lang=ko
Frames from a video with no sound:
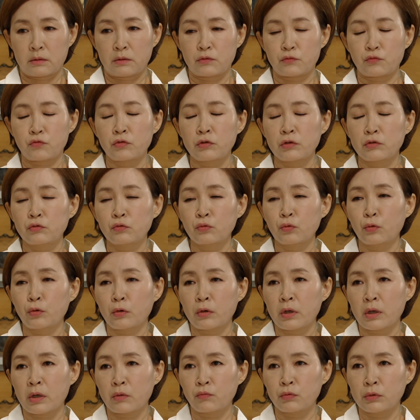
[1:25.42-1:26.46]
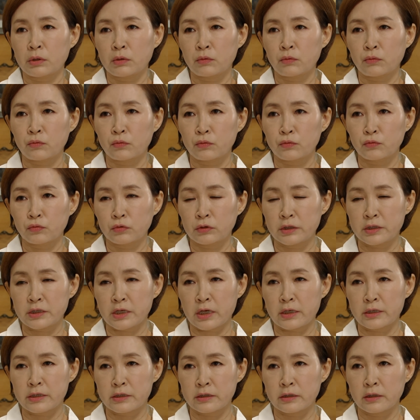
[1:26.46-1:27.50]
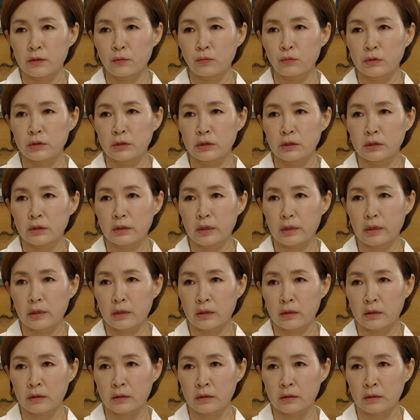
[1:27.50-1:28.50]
준이도 노력하고 있고 둘이 잘 지내고 있는데.